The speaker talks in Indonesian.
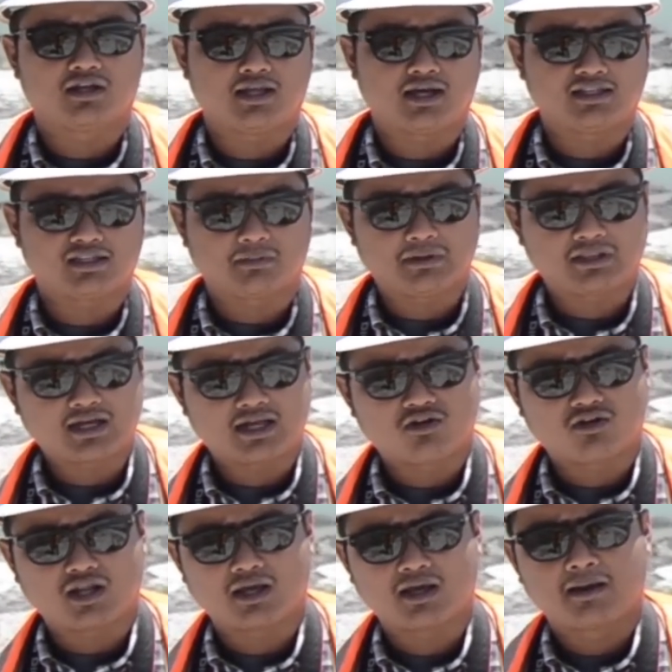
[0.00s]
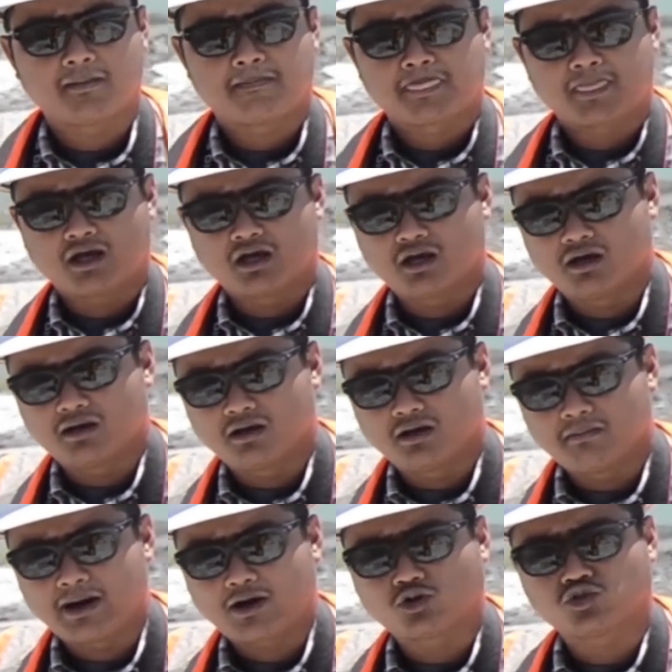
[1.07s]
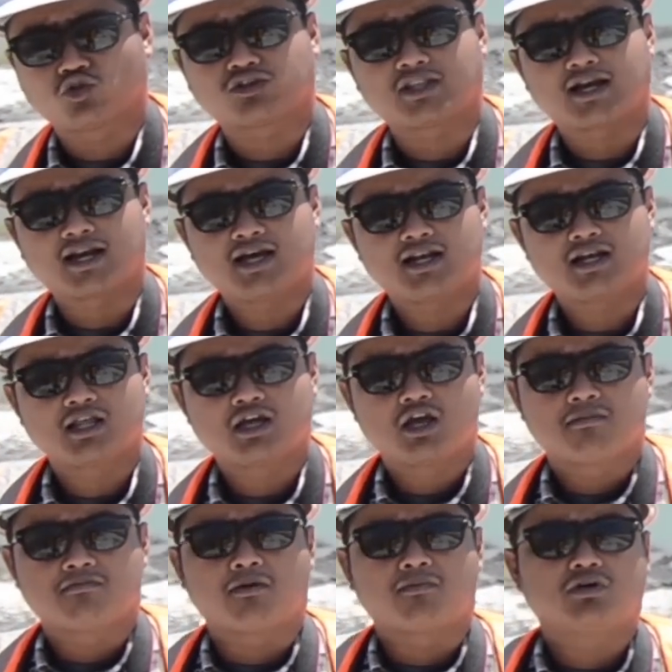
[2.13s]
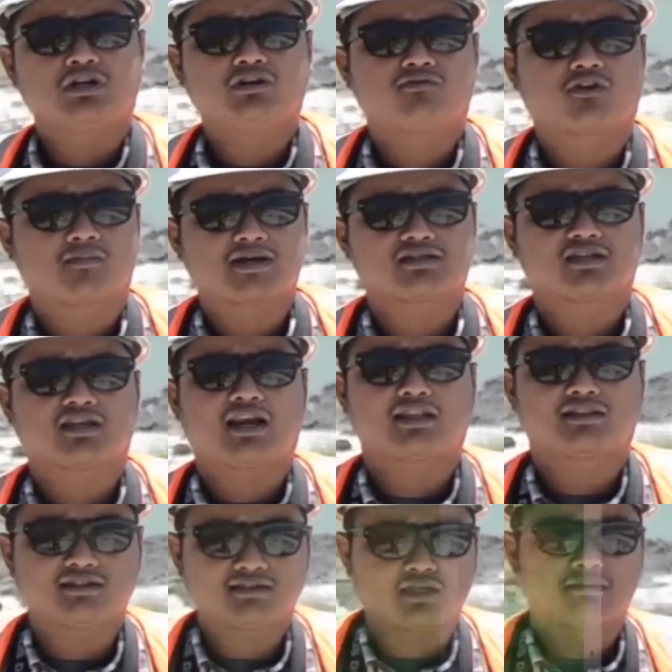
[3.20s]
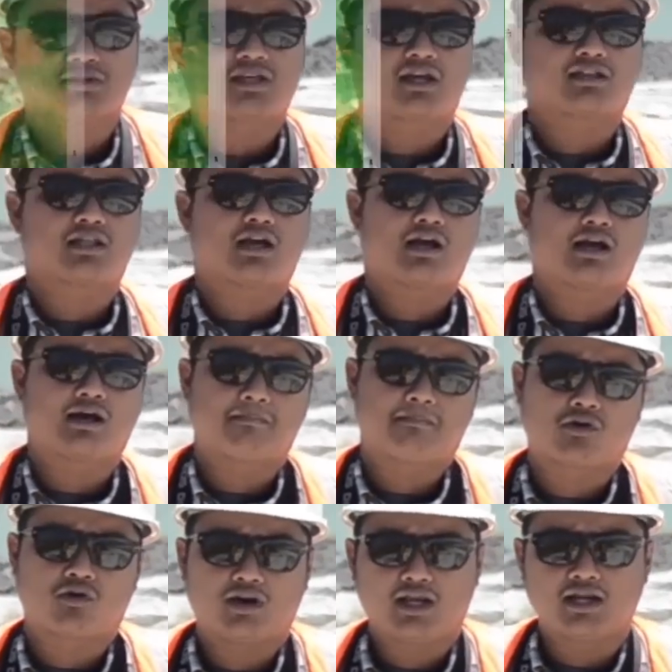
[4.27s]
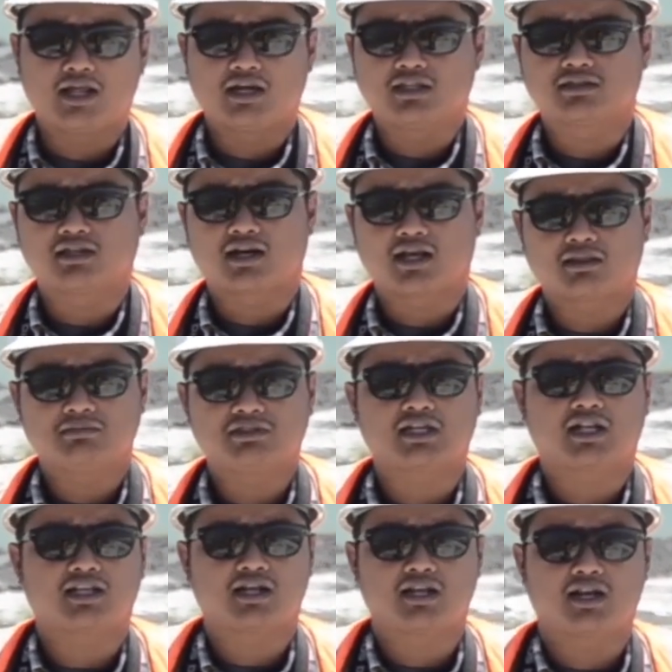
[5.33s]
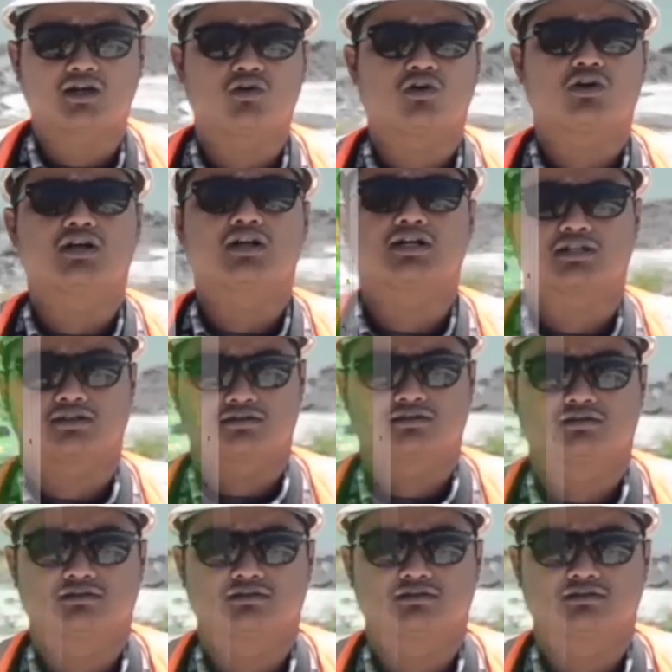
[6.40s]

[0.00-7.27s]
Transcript: yang diterbitkan oleh Baku Surtanal, maupun informasi gratis yang bisa kita peroleh dari internet misalnya adalah Google Earth.